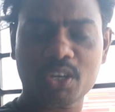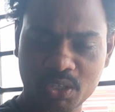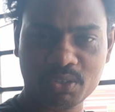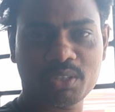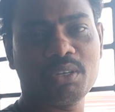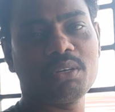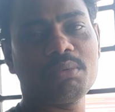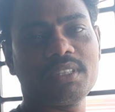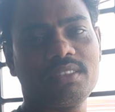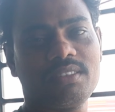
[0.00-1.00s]
অসংখ্য
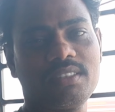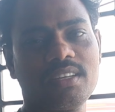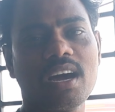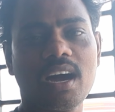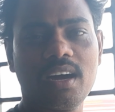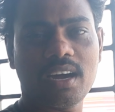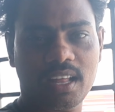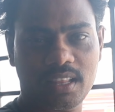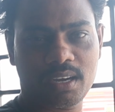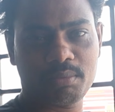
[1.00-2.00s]
ধন্যবাদ
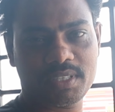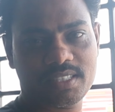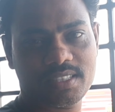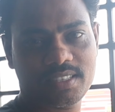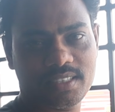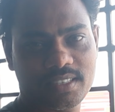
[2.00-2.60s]
আল্লাহ হাফেজ